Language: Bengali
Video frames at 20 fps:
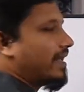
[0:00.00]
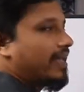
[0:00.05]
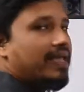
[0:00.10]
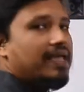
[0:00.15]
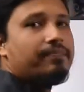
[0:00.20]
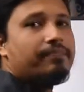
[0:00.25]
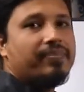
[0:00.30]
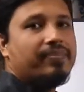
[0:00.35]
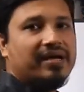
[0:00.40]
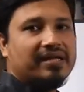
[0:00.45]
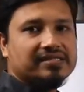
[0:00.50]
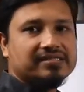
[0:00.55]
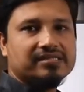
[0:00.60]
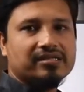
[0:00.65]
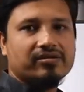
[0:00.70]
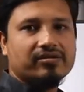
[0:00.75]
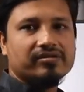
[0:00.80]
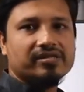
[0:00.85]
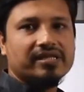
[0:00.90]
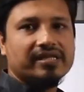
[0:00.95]
এই
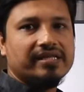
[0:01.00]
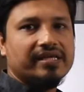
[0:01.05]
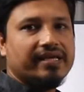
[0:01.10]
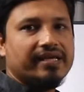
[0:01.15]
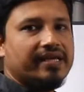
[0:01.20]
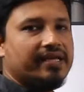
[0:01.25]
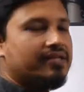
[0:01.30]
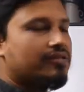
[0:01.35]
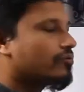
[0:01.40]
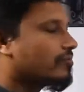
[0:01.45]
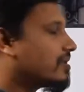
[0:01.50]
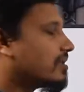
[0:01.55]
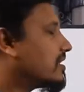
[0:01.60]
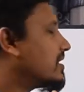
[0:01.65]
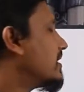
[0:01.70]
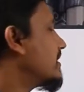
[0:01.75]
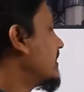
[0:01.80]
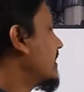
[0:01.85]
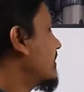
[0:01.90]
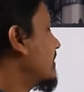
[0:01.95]
পাঁচটা অধ্যায় থেকে
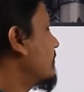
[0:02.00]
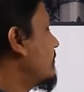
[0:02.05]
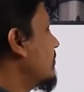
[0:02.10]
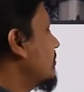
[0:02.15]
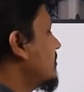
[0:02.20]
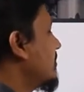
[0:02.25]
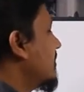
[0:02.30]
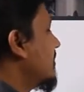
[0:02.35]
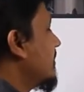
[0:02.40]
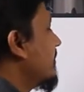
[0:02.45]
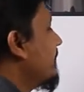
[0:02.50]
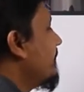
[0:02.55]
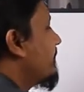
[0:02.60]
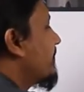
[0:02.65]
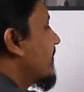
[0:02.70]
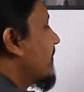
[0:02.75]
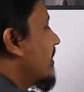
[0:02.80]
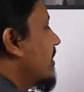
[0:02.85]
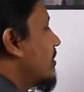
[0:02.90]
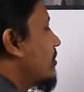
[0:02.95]
তোমাদের থাকবে হচ্ছে
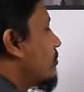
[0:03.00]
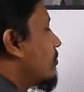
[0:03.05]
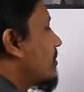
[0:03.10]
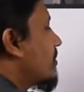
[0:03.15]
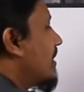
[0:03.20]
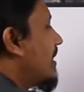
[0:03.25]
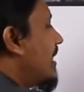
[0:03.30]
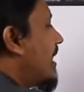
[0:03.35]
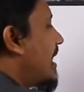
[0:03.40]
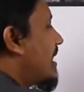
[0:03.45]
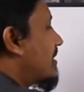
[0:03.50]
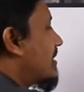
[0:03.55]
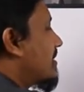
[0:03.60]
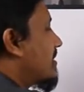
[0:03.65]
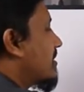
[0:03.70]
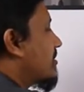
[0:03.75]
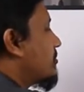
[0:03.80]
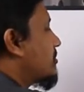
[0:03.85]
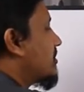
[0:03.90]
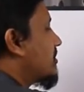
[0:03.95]
টোটাল
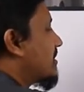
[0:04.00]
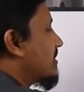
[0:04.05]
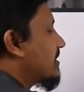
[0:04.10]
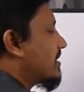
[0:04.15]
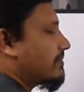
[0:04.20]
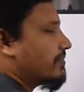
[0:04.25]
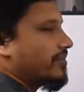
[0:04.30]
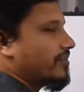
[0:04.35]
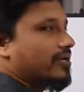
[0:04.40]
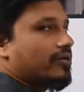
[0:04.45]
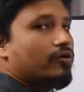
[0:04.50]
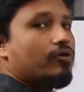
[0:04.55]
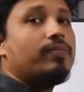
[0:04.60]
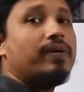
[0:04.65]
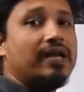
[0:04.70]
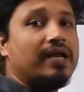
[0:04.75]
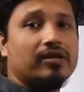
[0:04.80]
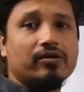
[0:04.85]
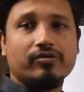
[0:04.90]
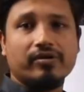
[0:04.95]
আটটা কোয়েশন থাকবে খুব
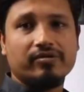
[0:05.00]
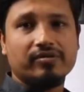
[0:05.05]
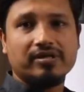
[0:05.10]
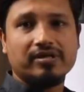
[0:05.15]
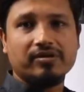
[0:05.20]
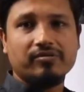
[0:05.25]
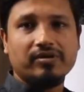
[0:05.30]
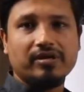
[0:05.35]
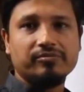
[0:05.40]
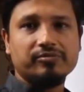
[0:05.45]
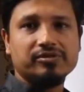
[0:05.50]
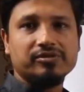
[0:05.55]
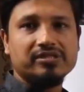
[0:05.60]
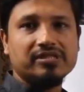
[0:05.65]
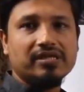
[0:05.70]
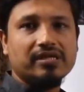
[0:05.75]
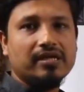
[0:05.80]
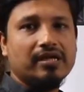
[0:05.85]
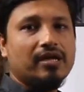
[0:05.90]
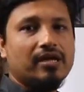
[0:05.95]
ভালো করে কথাগুলো
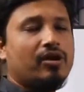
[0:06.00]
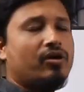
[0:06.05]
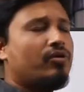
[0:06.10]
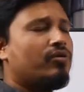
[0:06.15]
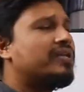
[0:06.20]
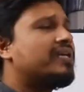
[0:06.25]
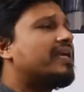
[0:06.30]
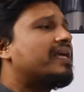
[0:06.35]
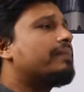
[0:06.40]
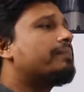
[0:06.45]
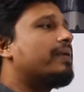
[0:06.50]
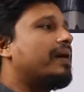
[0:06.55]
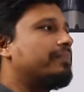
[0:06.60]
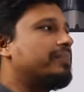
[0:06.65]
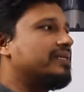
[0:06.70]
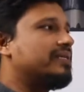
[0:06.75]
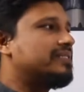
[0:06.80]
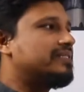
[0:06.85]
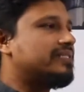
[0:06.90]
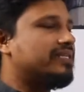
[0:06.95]
বুঝি অনেকেই
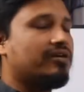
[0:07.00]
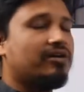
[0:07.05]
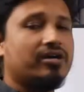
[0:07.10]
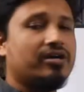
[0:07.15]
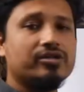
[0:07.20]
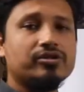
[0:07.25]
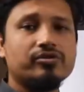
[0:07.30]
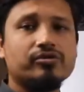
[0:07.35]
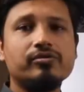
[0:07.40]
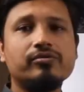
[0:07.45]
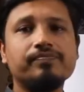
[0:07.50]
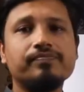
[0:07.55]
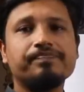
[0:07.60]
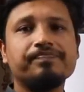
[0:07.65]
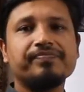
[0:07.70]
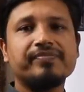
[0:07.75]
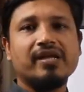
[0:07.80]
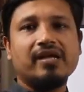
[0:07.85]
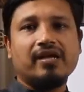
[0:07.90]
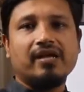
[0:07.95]
ভাবে যে হয়তো
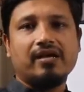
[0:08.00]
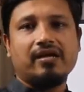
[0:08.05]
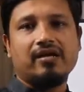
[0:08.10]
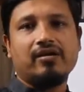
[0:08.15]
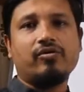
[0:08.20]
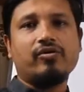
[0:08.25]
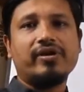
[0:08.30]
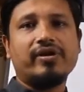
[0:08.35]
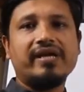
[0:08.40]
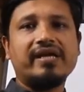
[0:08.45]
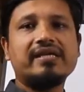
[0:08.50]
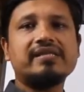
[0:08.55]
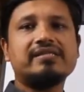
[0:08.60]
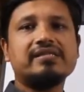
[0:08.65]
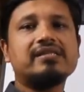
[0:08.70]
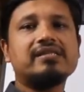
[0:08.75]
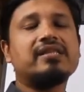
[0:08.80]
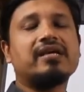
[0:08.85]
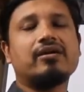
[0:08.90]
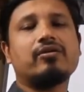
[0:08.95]
অনেকেই
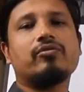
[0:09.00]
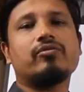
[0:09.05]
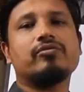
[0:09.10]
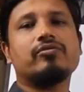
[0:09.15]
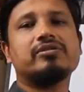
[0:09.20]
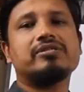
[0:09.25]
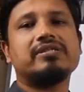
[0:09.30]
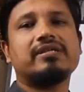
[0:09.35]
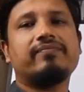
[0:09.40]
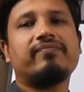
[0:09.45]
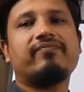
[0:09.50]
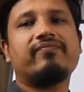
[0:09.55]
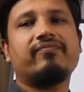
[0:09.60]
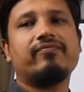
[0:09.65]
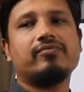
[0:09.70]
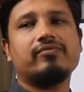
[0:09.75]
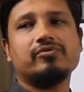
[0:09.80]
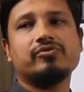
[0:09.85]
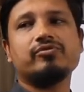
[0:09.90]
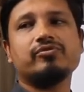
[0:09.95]
চিন্তা করো যে
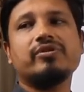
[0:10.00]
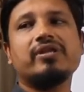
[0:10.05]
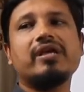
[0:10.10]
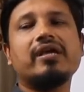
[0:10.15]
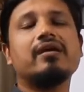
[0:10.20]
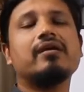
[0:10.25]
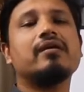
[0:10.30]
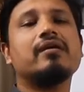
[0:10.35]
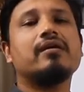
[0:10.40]
যদি